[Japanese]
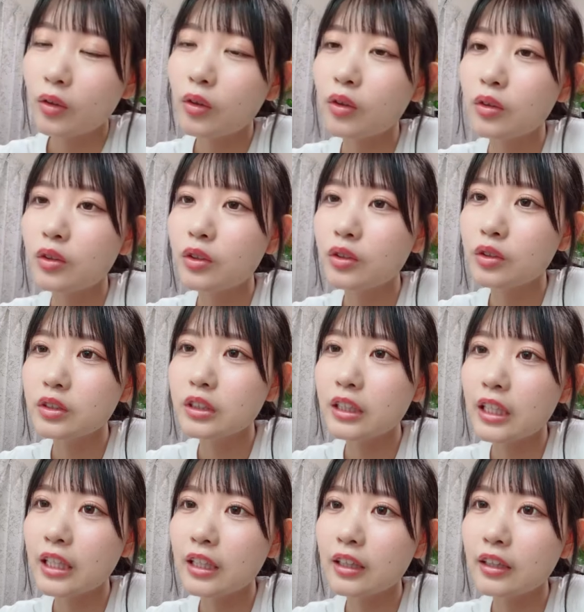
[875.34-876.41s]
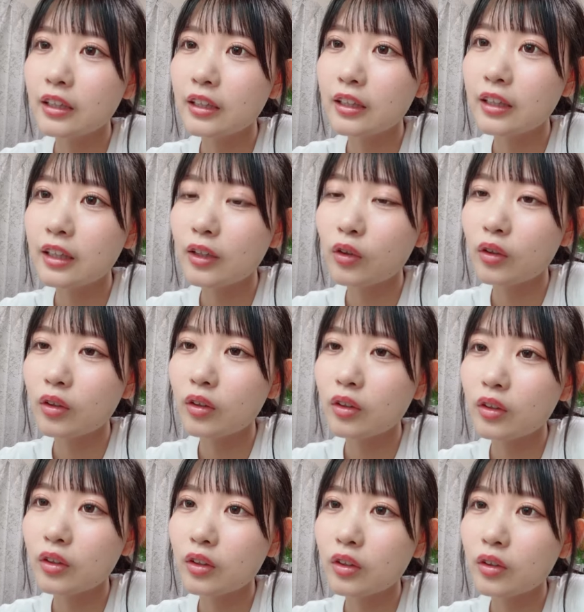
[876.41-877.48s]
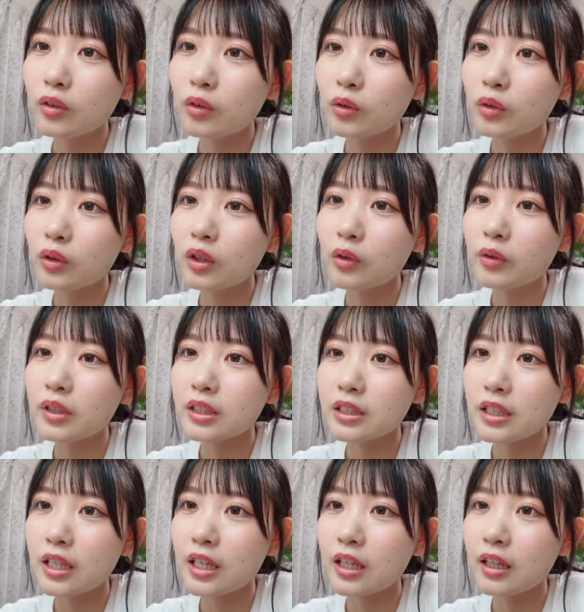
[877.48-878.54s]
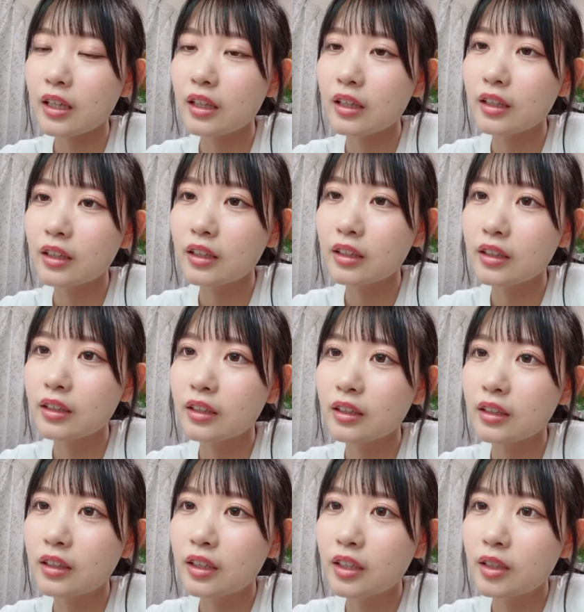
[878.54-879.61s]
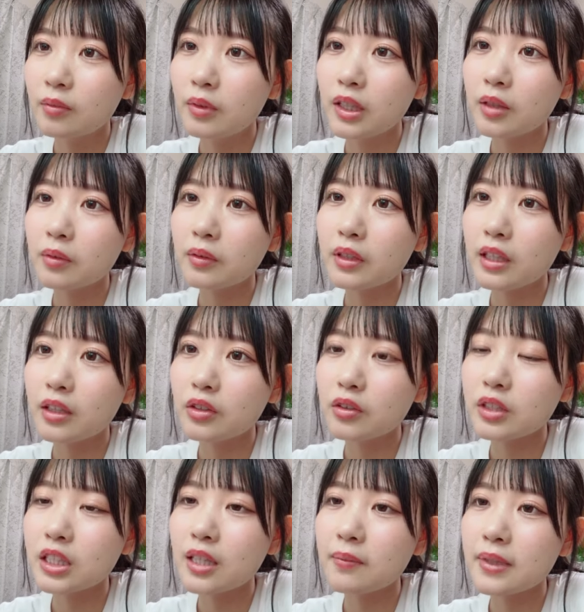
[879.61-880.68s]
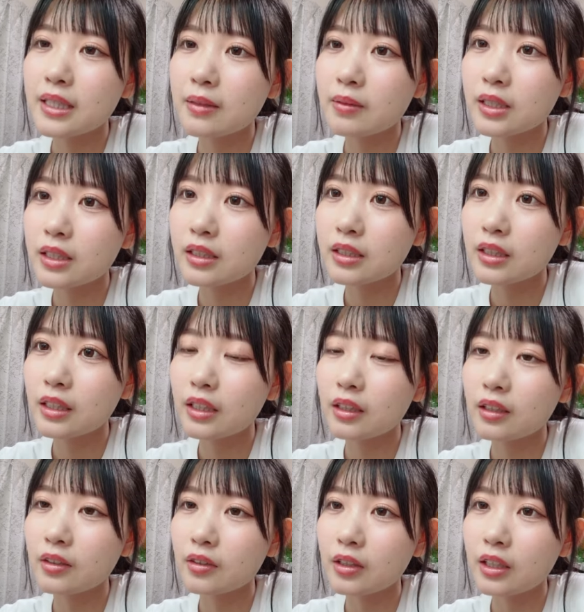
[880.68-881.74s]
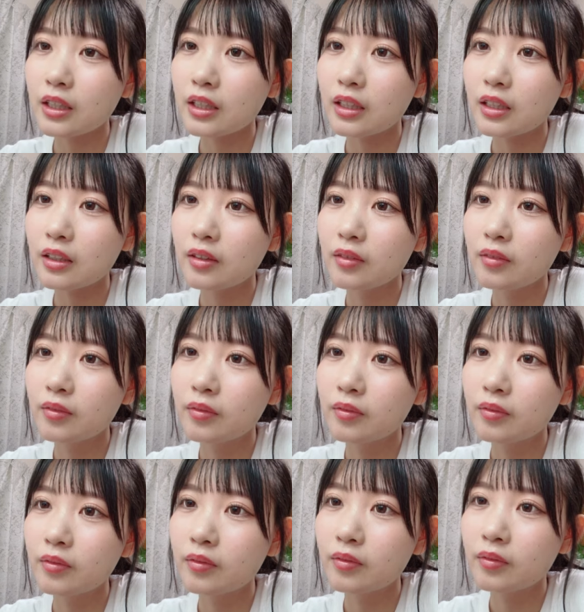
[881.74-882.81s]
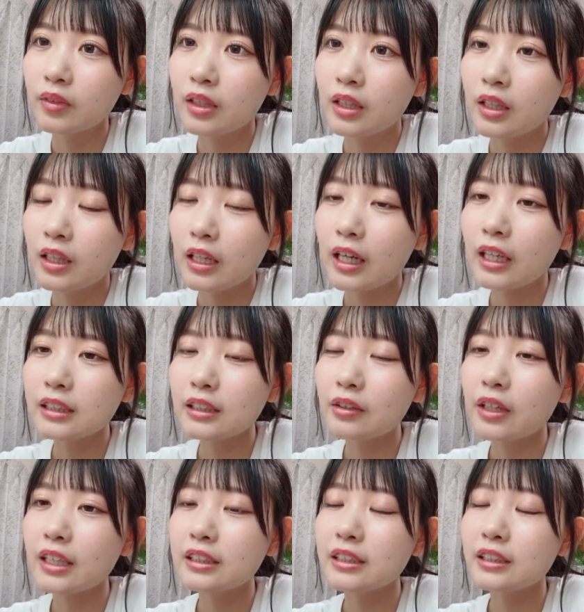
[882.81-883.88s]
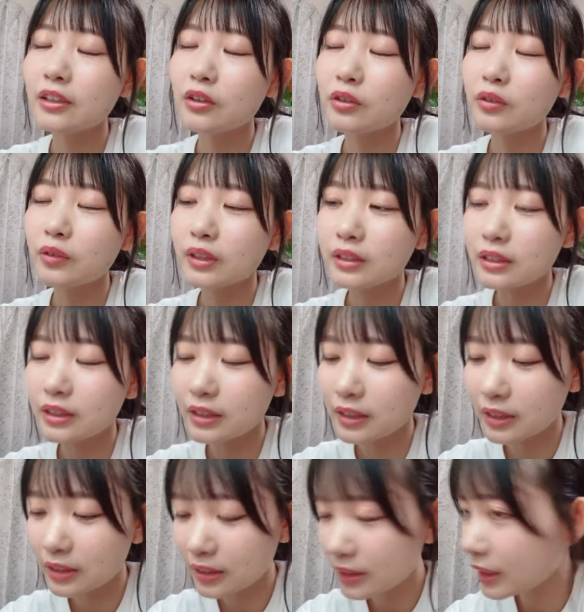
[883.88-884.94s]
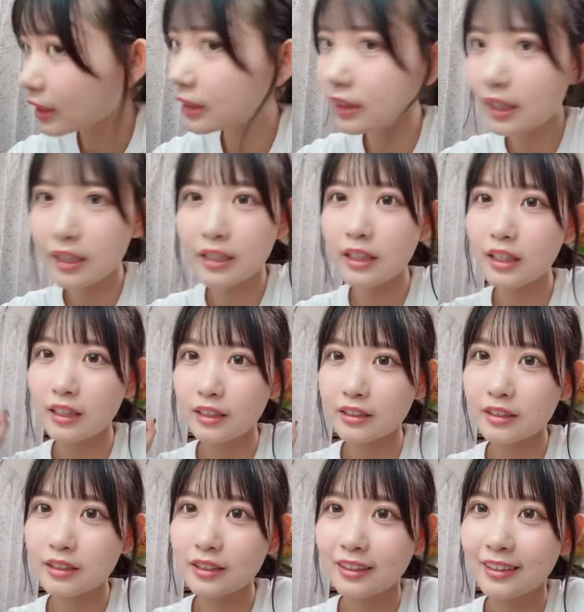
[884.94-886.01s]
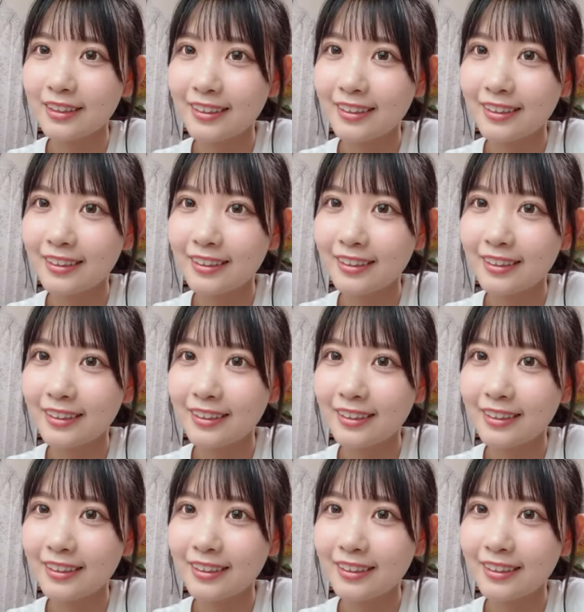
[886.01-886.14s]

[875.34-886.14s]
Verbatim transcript: お流星ってことが多いですねみきもね流星めちゃめちゃ好きなんだよね朝の配信ってことは絶対にないです